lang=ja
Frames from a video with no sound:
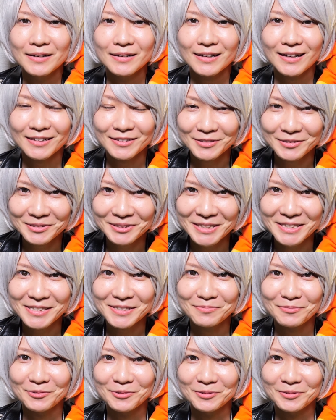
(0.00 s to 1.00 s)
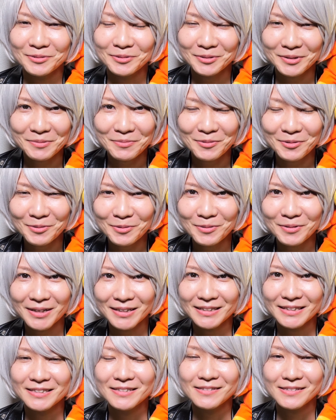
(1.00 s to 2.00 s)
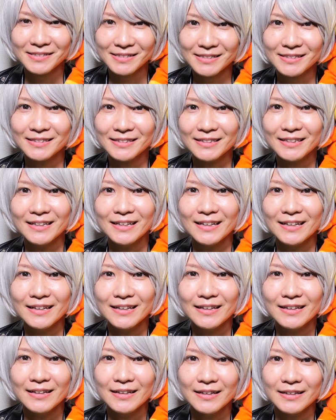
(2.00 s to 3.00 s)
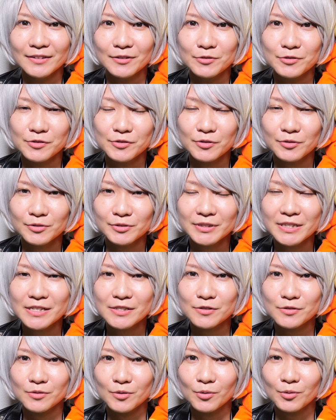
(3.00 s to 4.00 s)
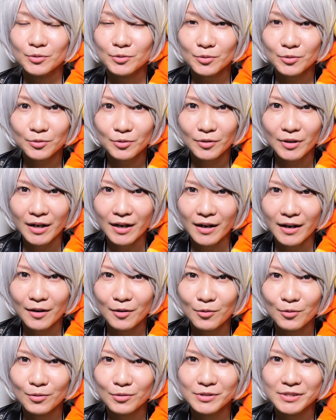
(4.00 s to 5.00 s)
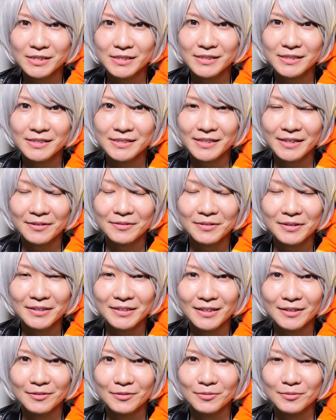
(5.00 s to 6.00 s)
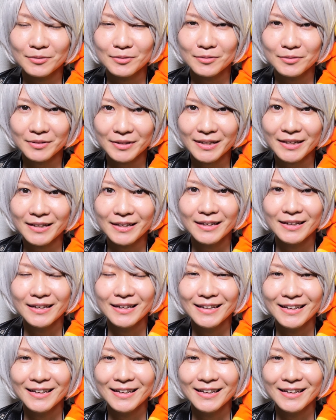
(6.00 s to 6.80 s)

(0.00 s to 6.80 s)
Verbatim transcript: 加入選手もとても豪華ですし、えー、と主力選手のほとんどが更新してくれたということで。